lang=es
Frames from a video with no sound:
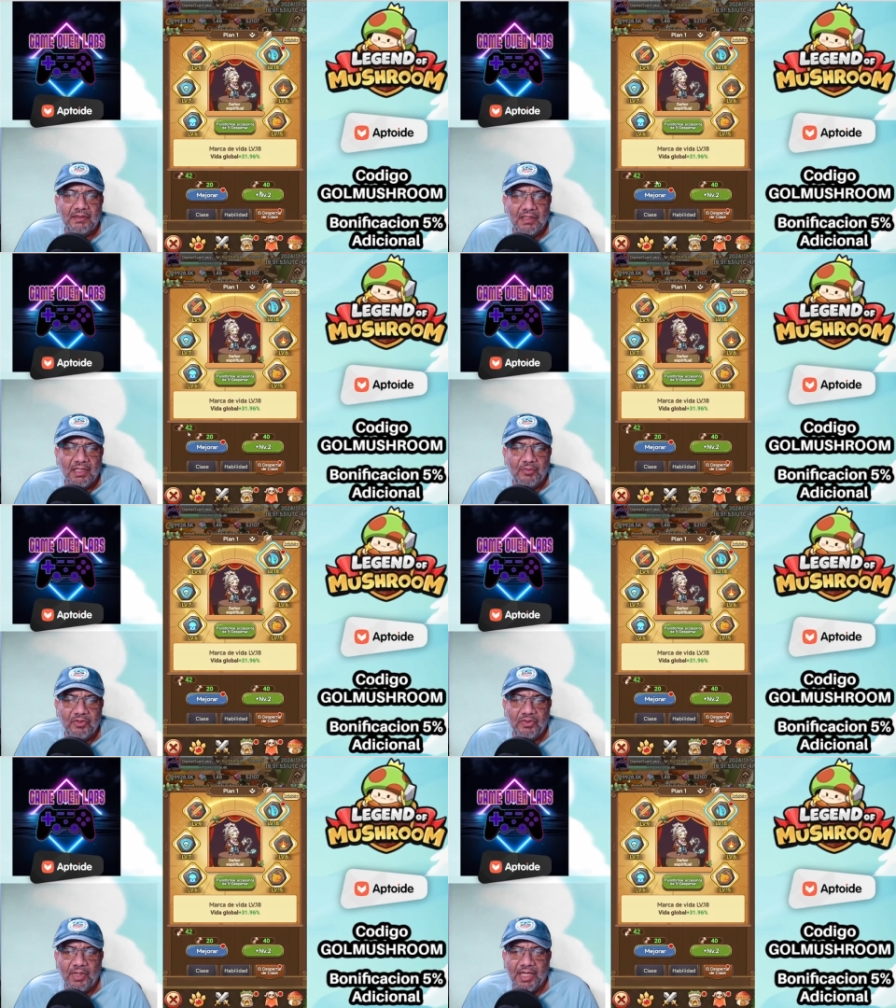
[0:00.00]

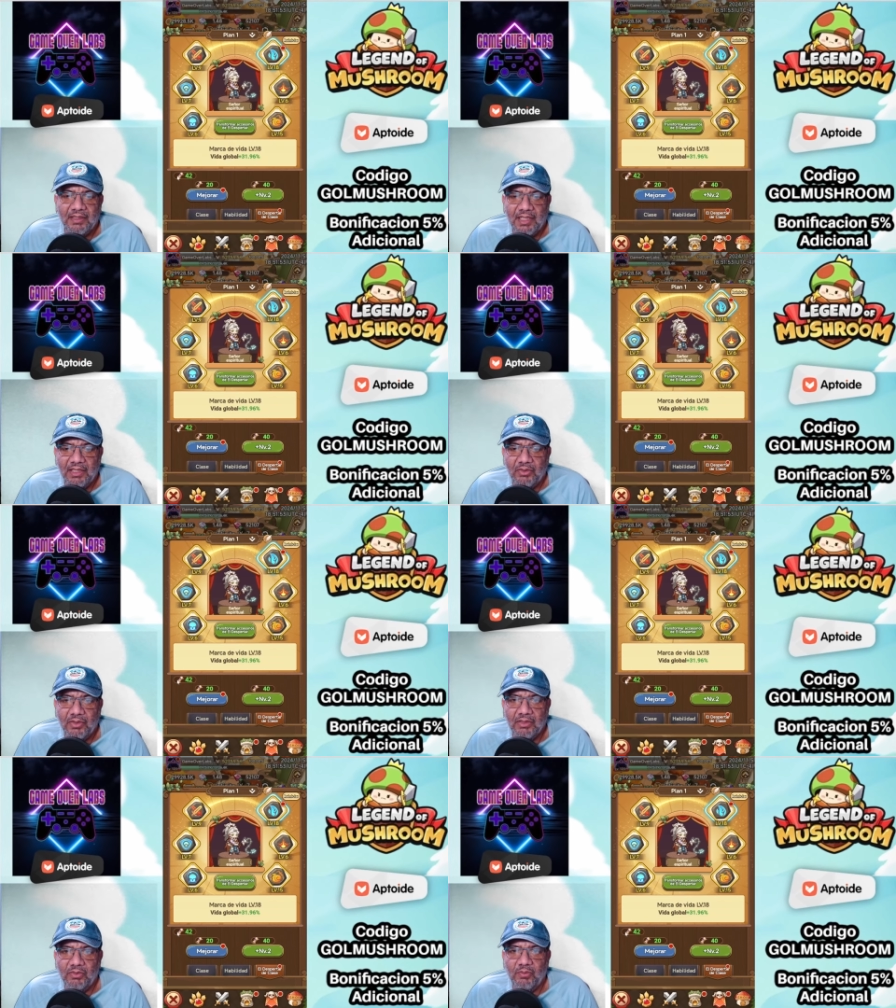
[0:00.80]
tenemos
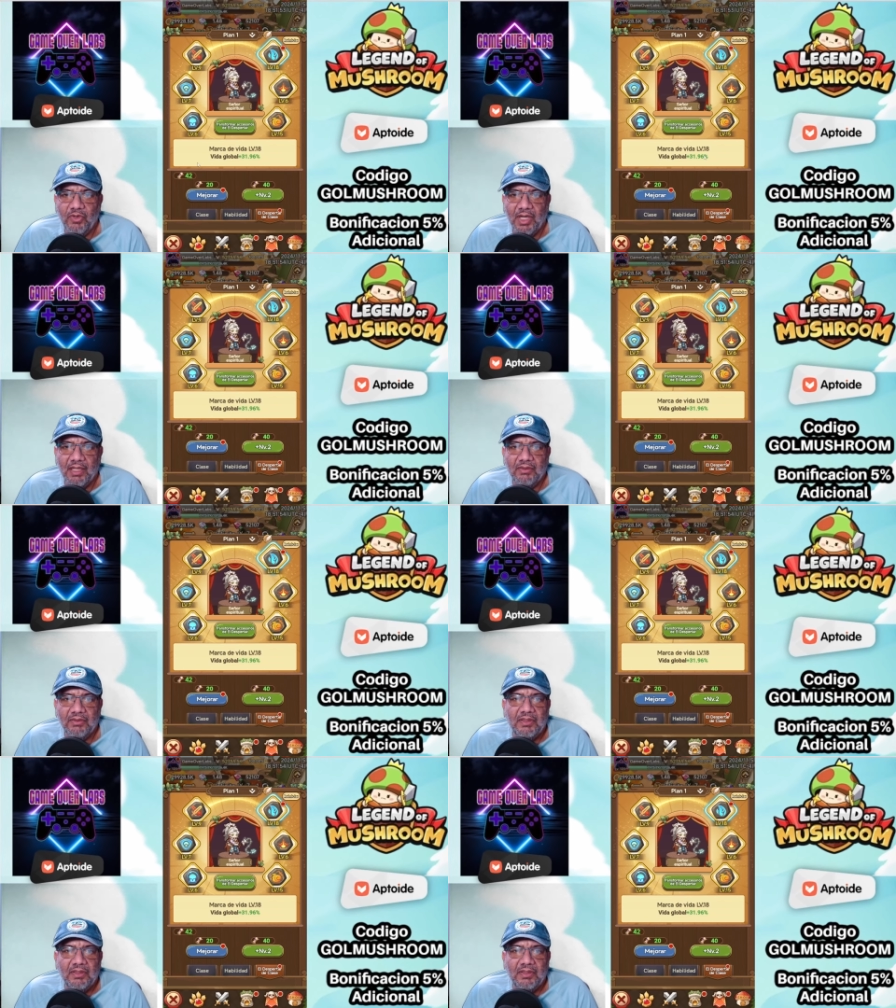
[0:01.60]
42 acumulados.